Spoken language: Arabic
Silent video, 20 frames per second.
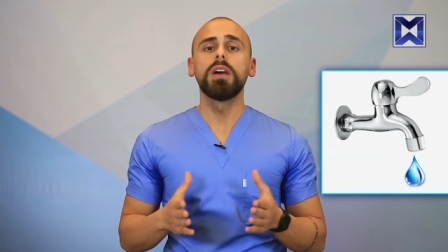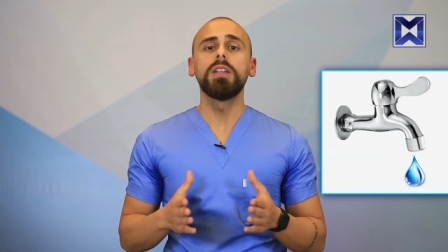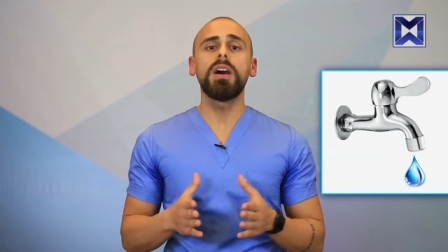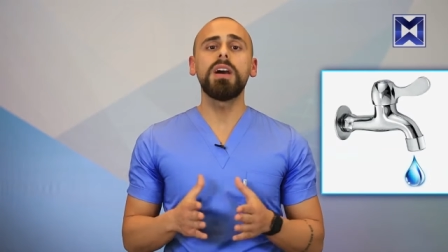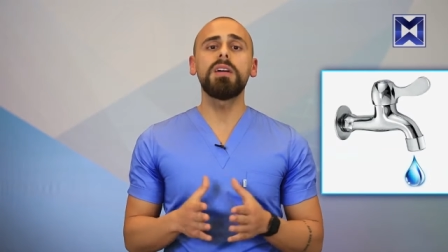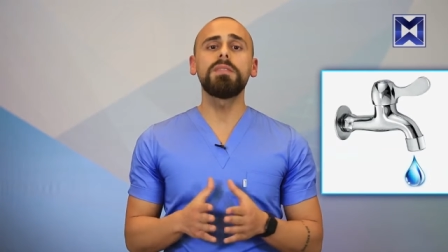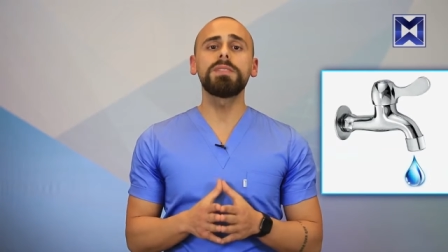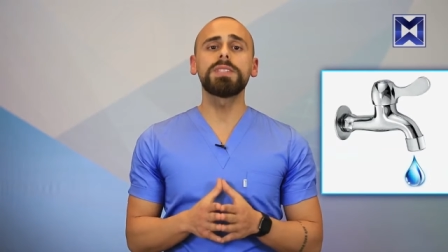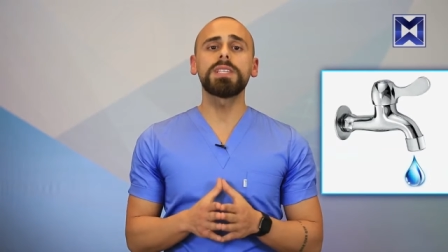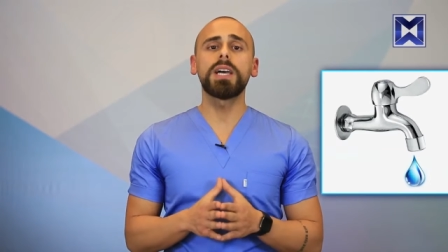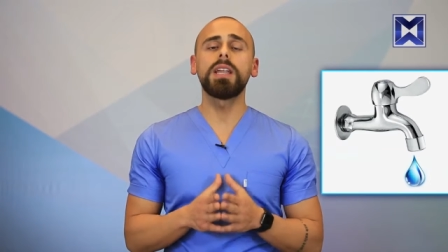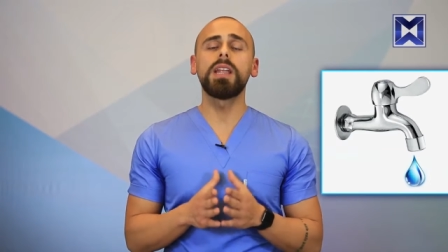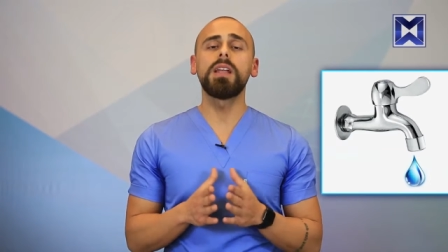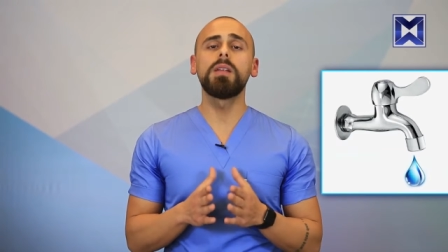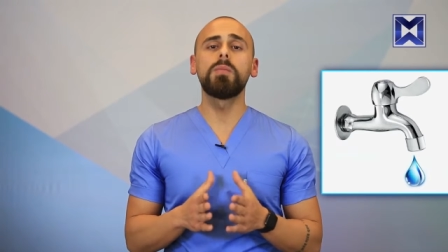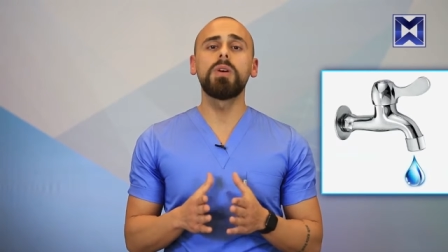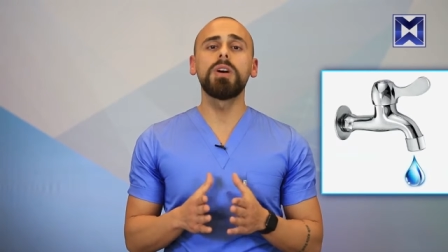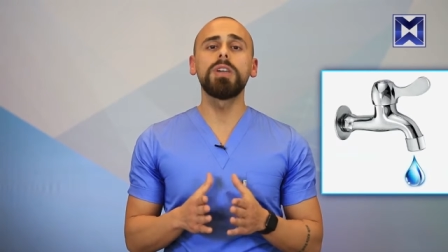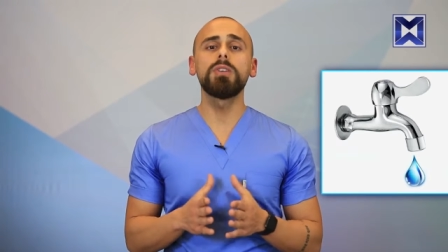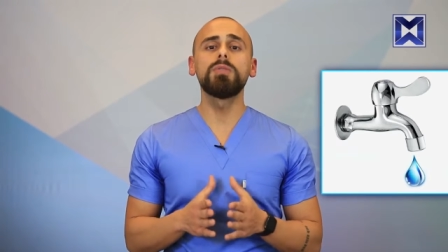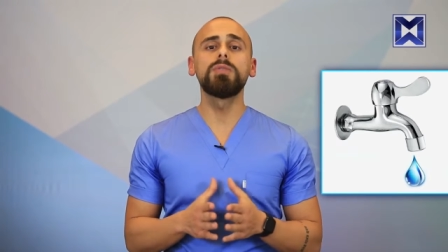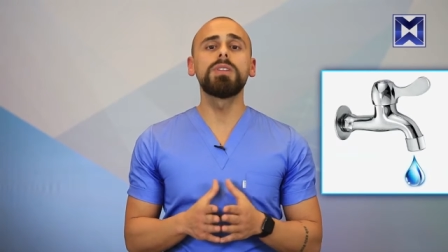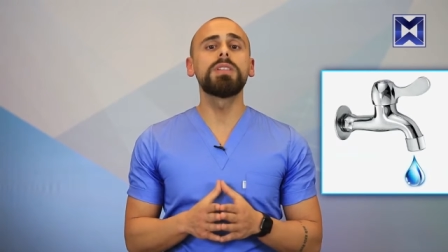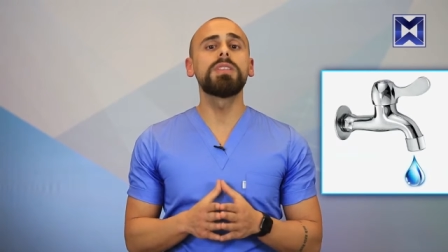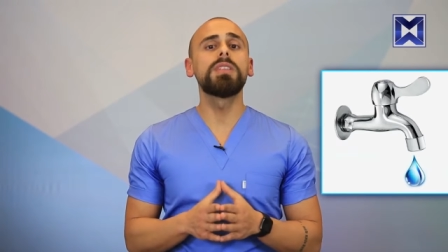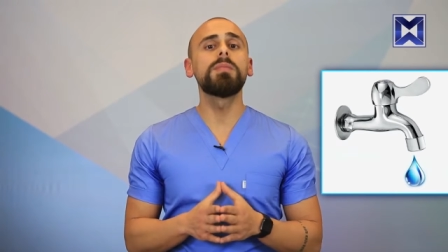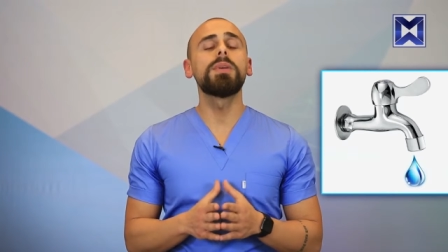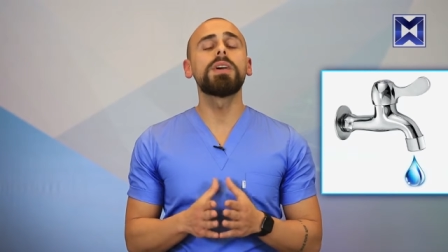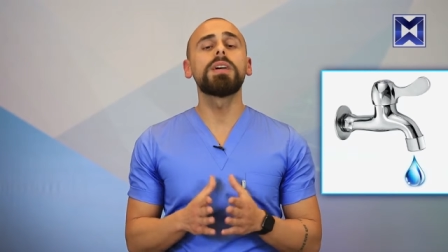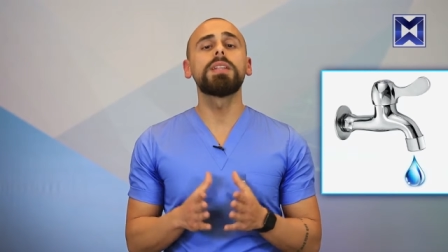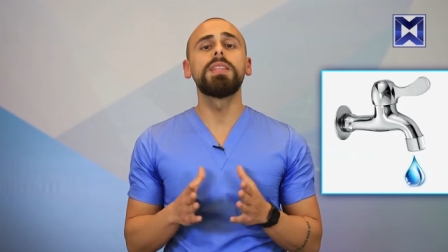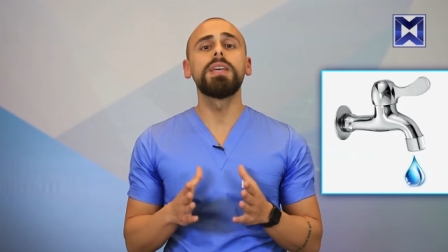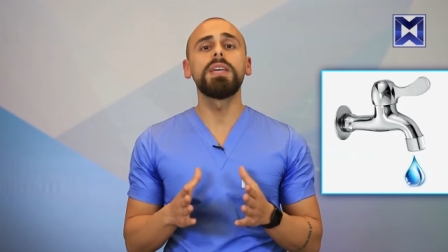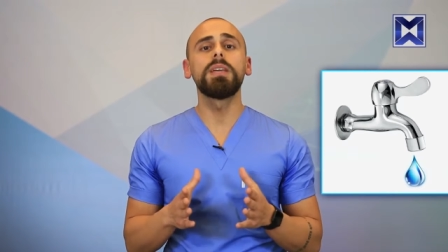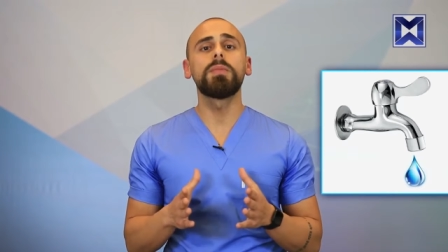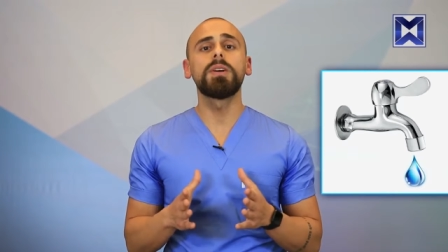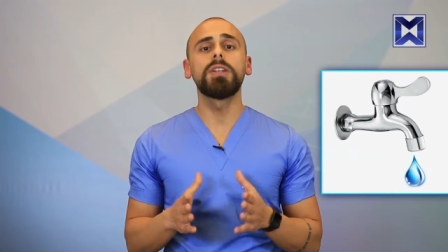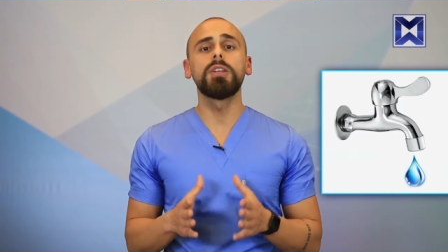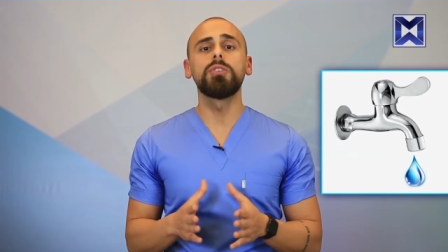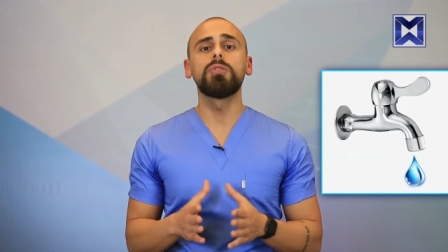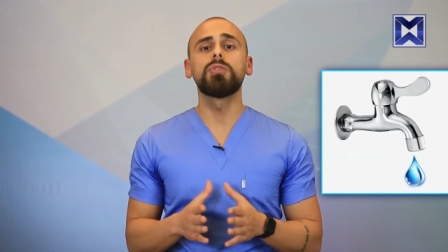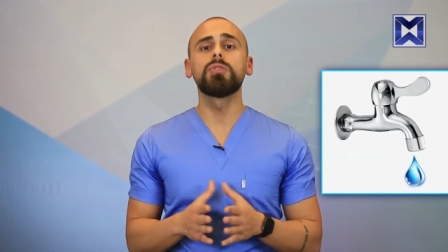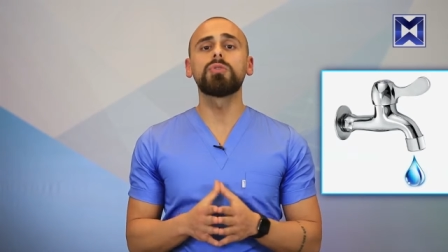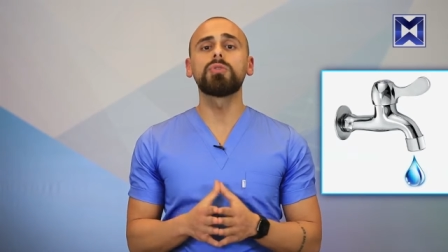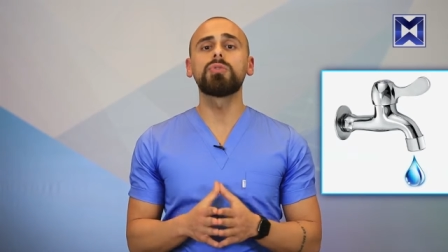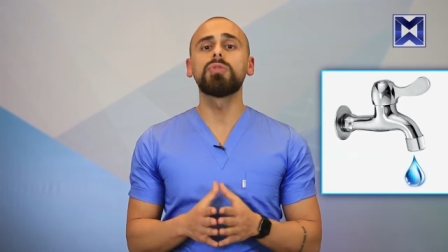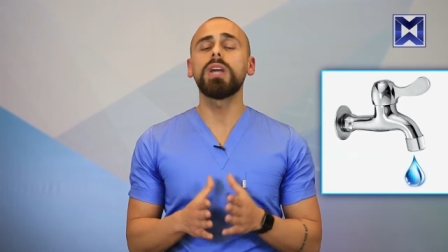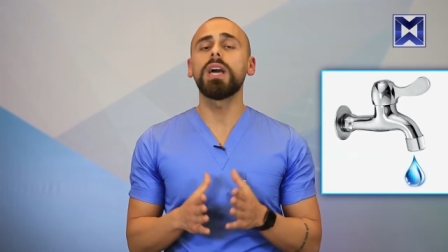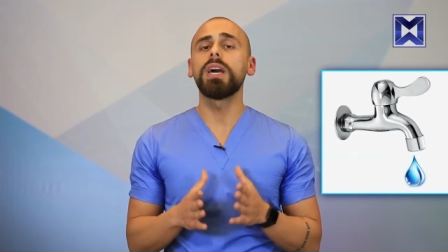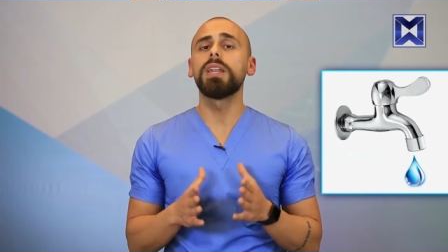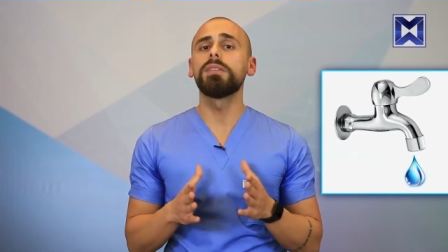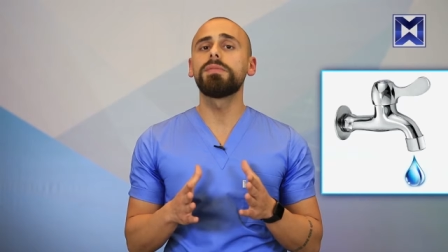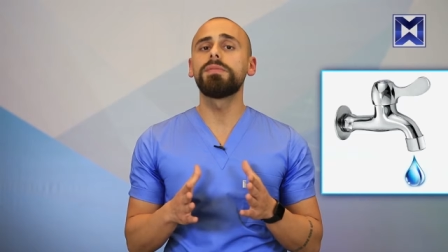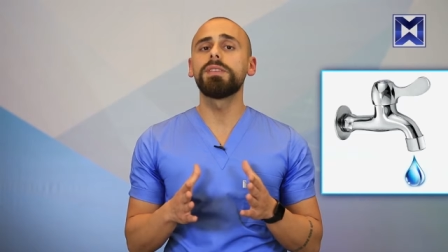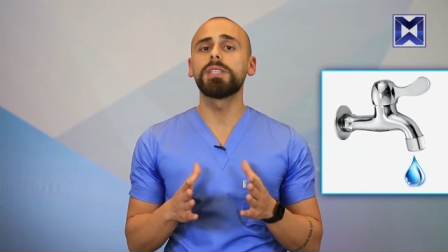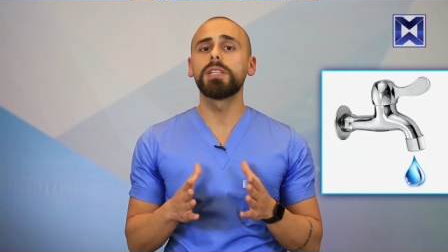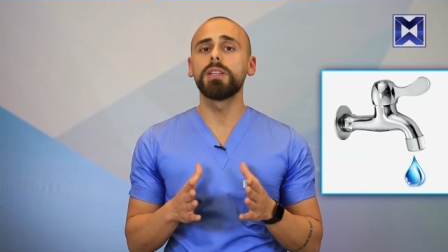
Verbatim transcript: نحافظ على المي وننتبه دايما أنه تكون حنفية